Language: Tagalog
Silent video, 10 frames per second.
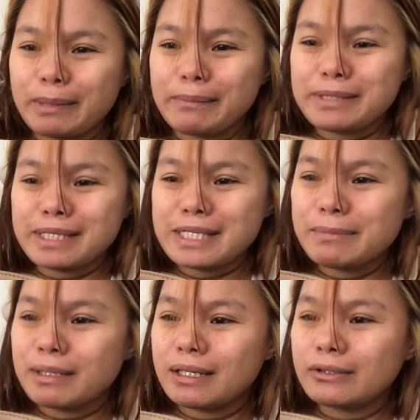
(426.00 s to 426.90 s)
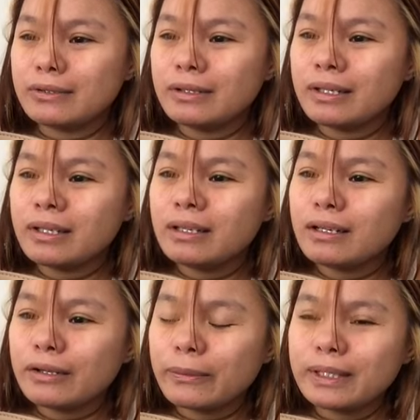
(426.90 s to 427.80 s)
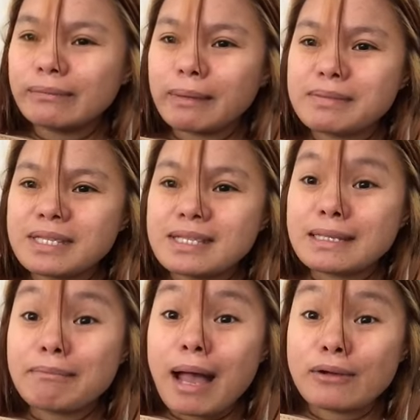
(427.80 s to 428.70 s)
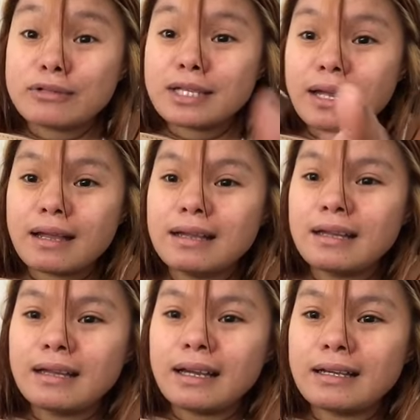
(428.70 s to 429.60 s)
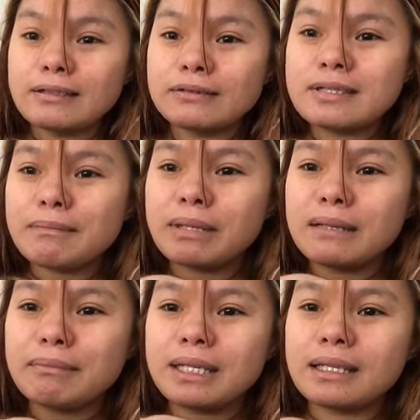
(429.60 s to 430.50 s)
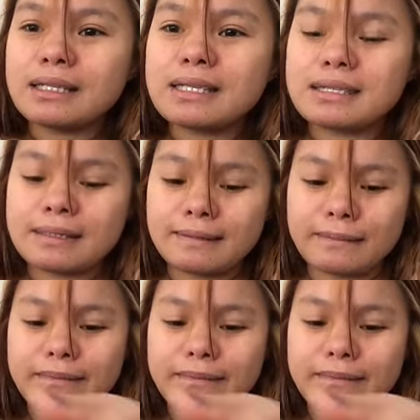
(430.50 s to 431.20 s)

25 cents pala to. O, 25 cents ng bago sa, ano, sa Pilipinas.